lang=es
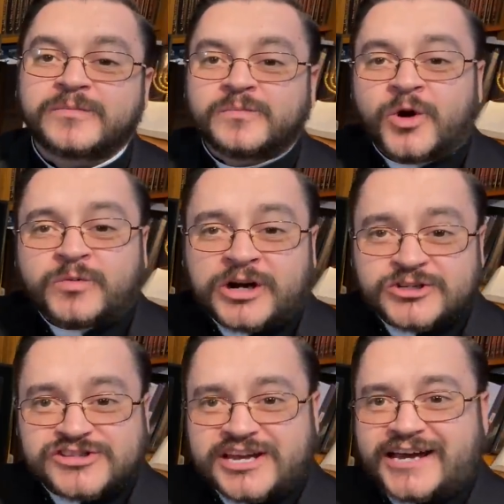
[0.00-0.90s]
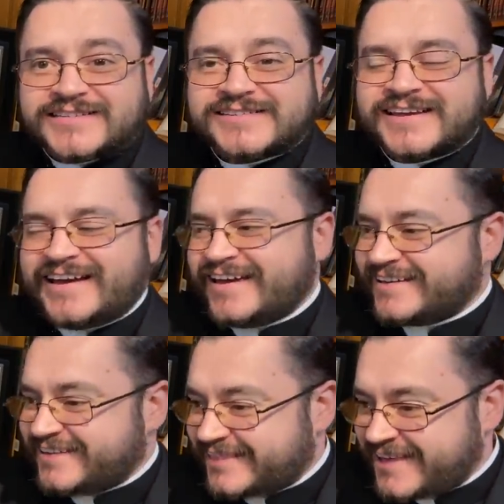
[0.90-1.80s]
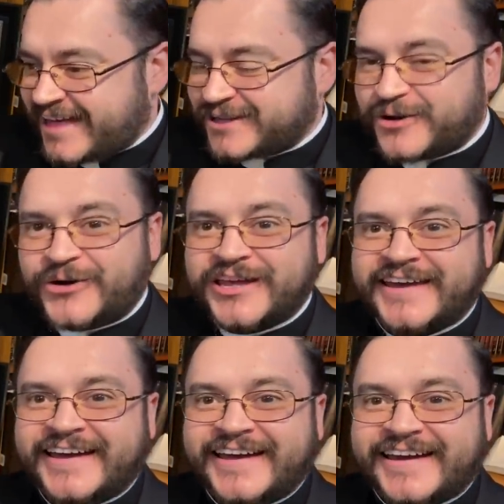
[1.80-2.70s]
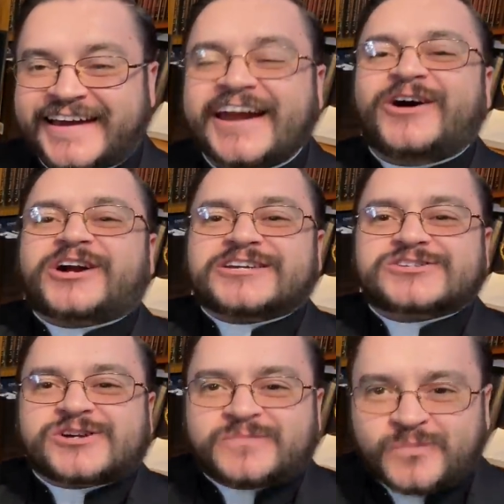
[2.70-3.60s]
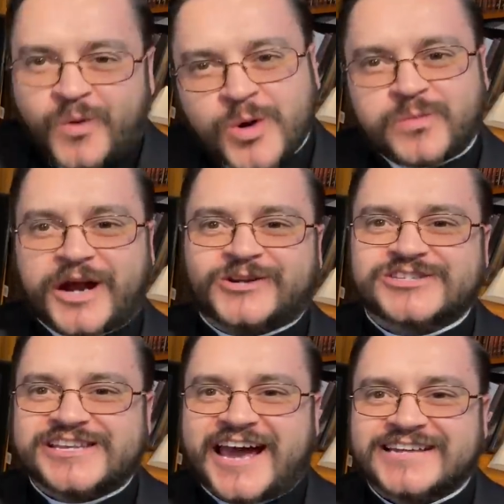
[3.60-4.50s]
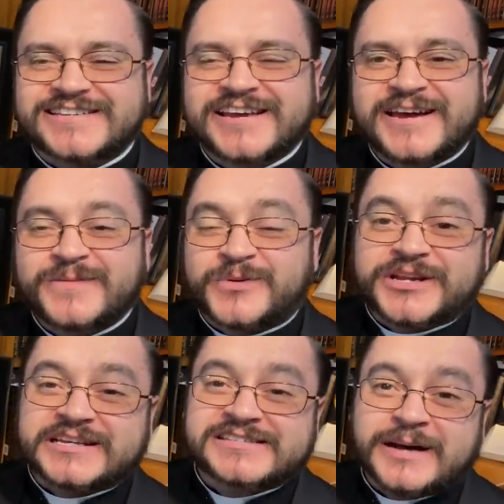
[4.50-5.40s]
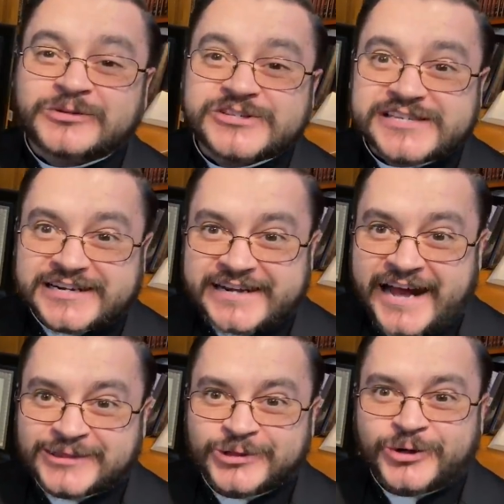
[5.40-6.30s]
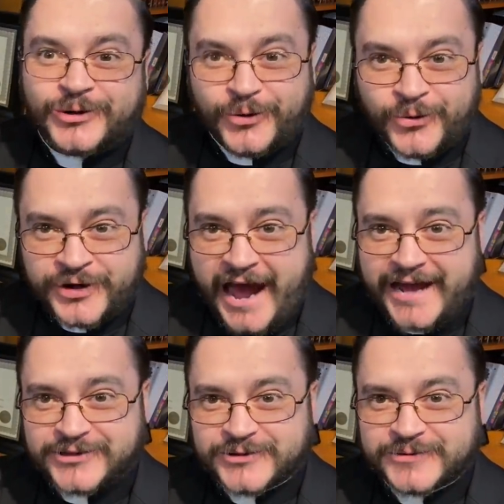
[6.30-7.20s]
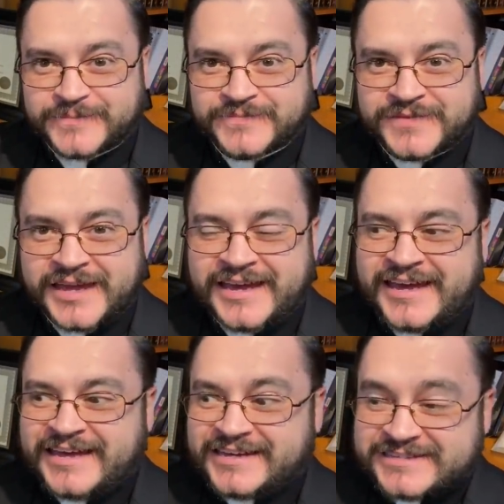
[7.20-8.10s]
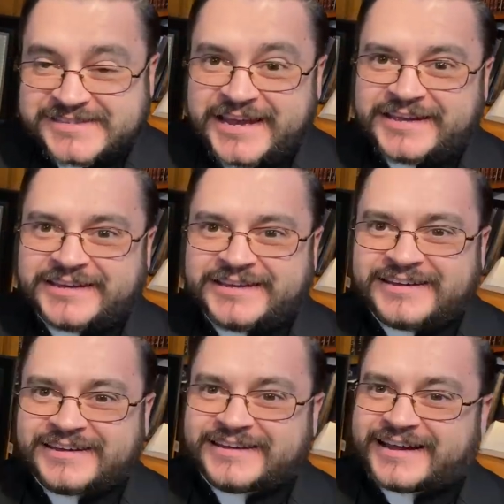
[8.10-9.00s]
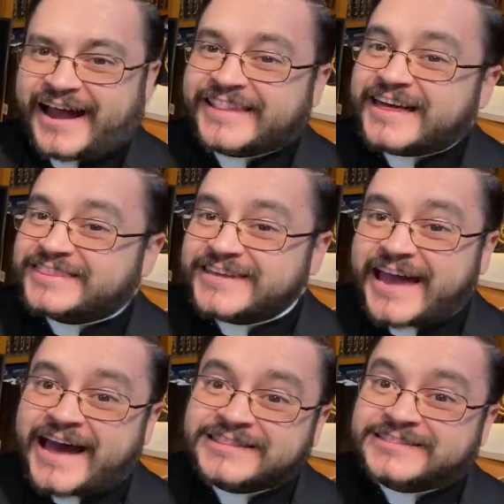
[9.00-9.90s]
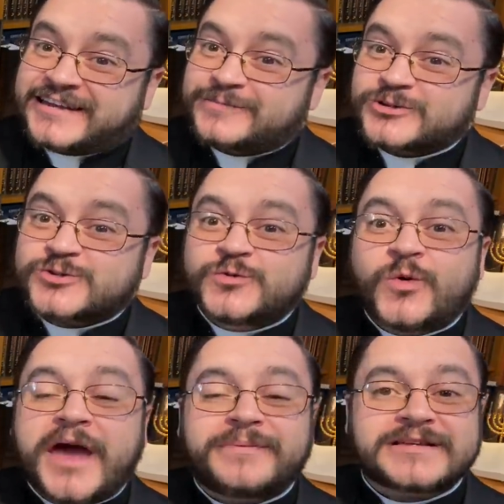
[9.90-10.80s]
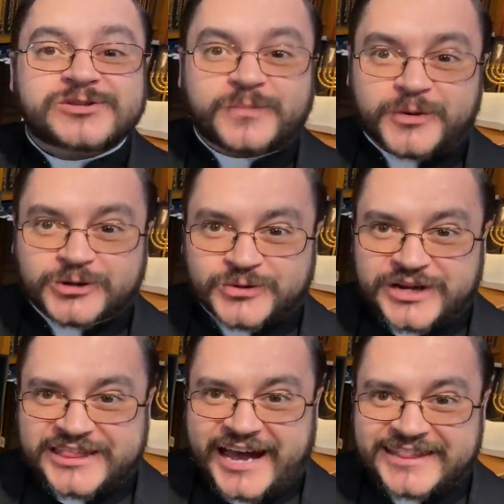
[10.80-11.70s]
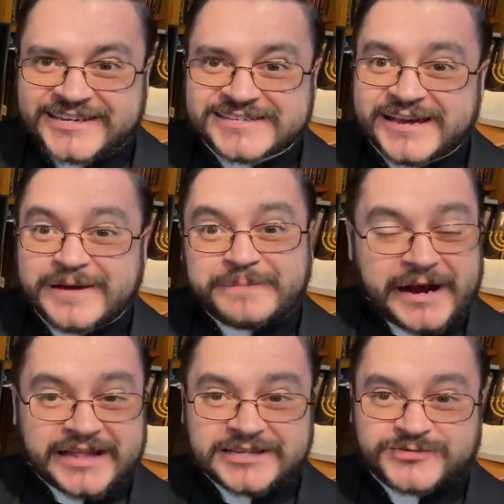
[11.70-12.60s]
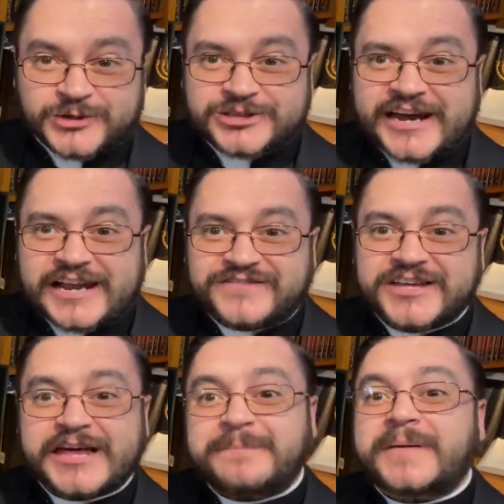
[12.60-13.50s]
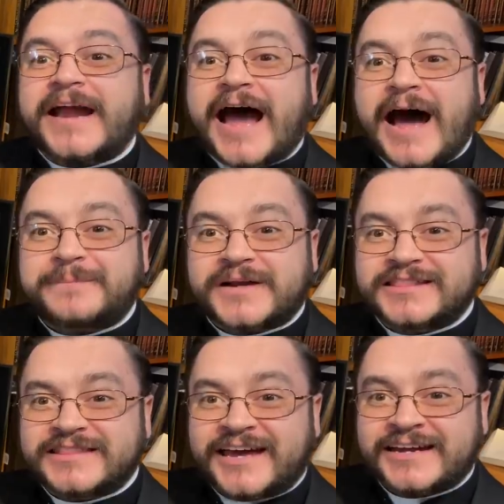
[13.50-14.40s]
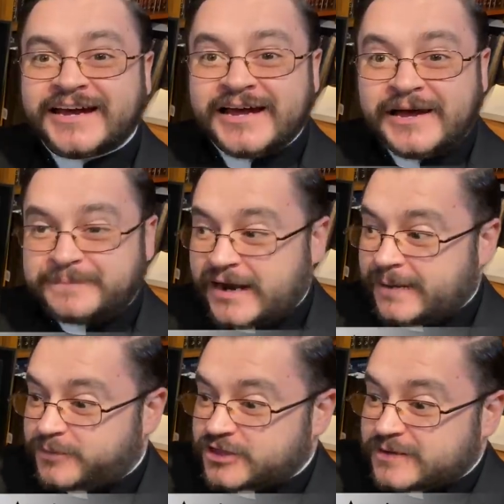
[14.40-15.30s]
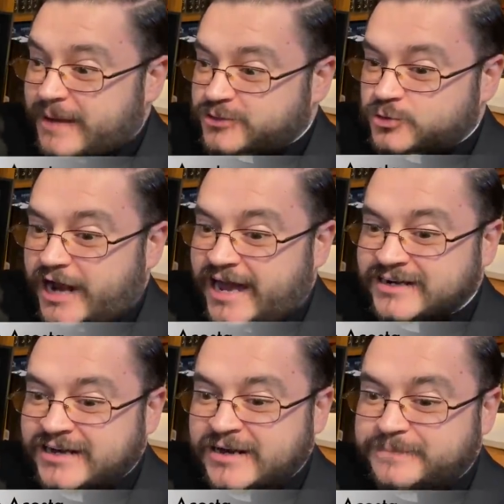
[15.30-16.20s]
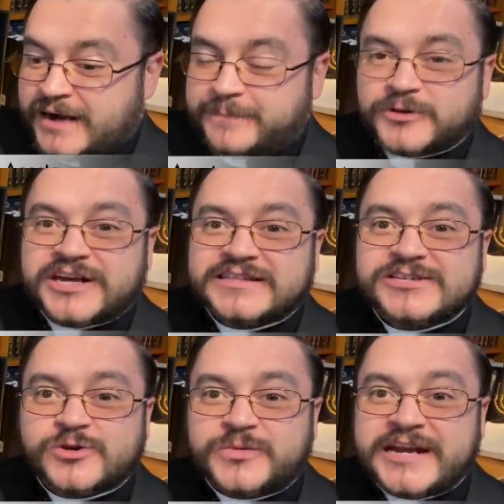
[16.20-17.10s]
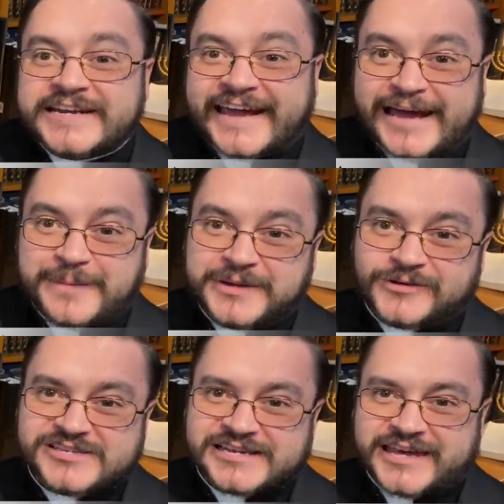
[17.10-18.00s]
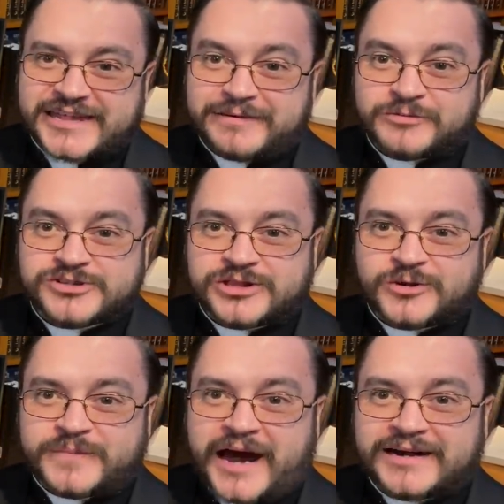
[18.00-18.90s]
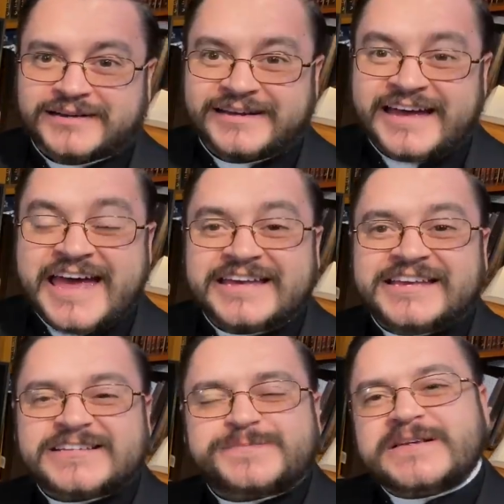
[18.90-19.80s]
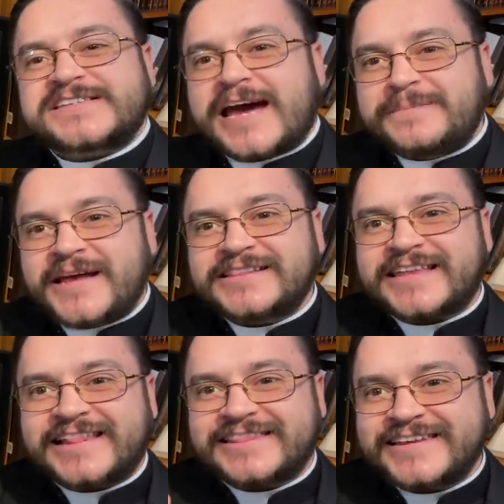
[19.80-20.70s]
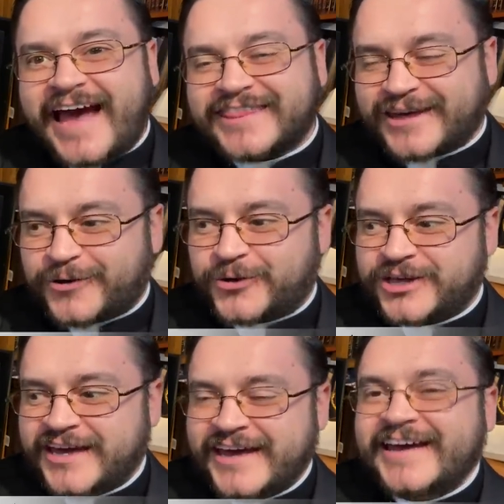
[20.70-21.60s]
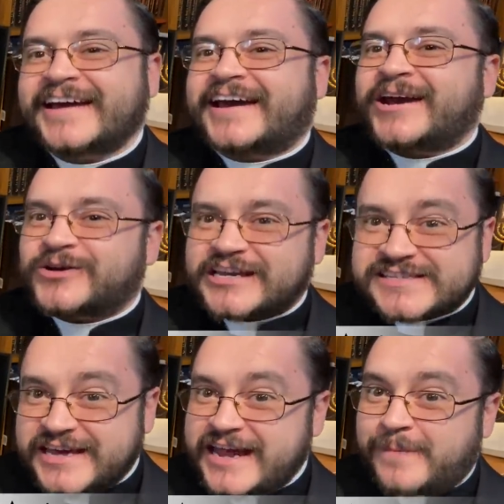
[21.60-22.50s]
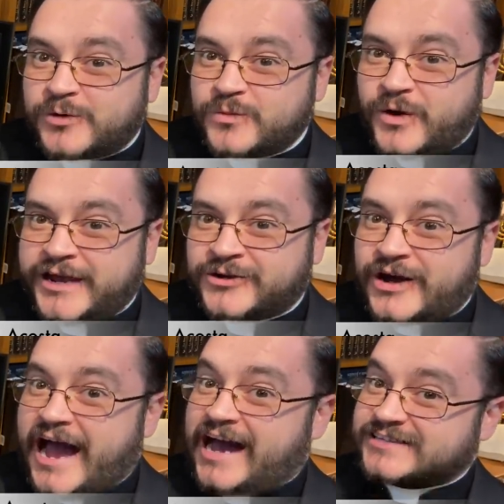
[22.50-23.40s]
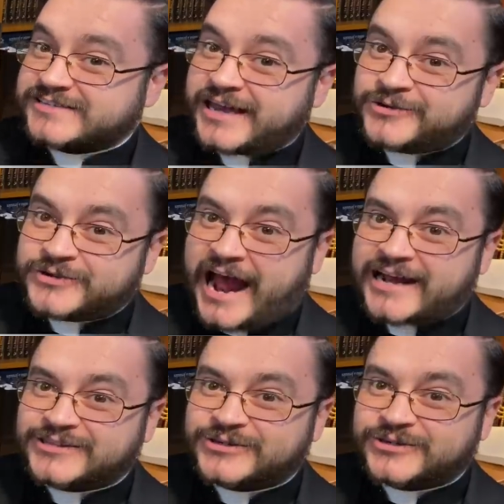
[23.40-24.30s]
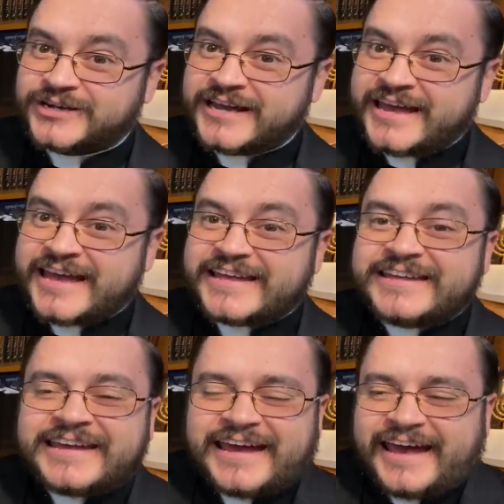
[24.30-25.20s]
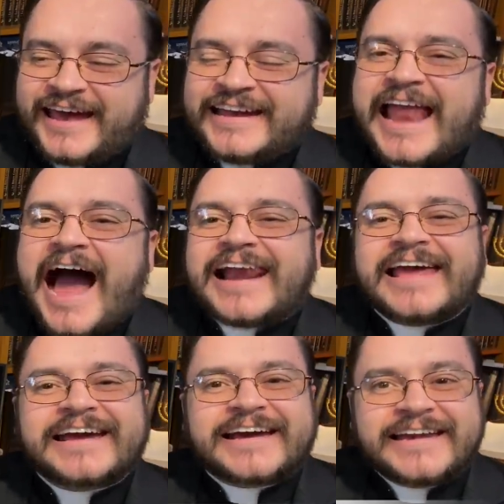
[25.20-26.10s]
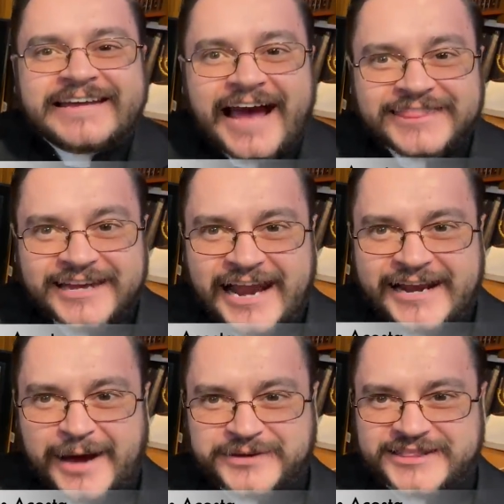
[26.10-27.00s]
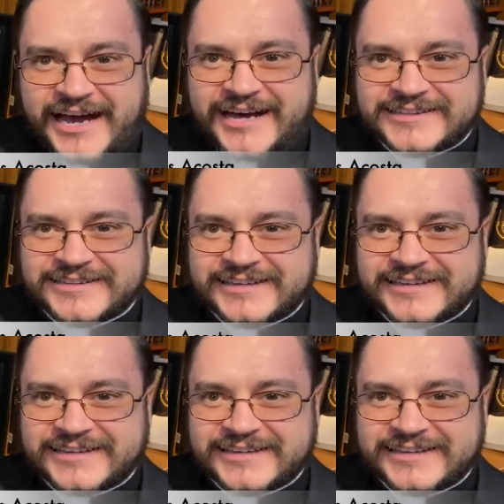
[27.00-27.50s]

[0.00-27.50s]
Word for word: Muy buenos días. Y el día de hoy creo que son muy buenos días porque estamos cerrando un año. Y sí, cada día tenemos nuevas oportunidades para disfrutar la vida, para aprender, para poder madurar, para poder descubrir qué camino es el que debemos de tomar. Y especialmente el día de hoy, creo que sería muy bueno hacer un alto y en la alegría de la Navidad